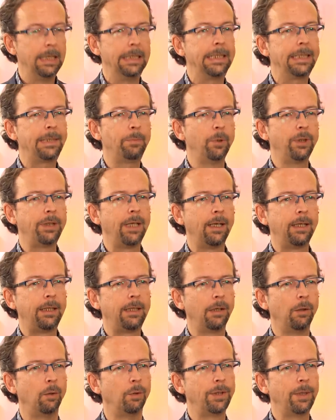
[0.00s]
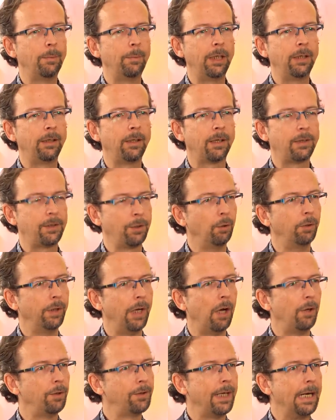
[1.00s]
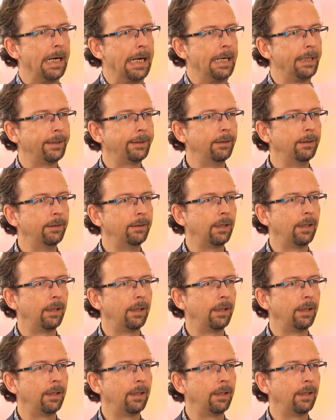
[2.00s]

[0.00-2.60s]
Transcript: Das muss ja nicht in große Meditation ausarten,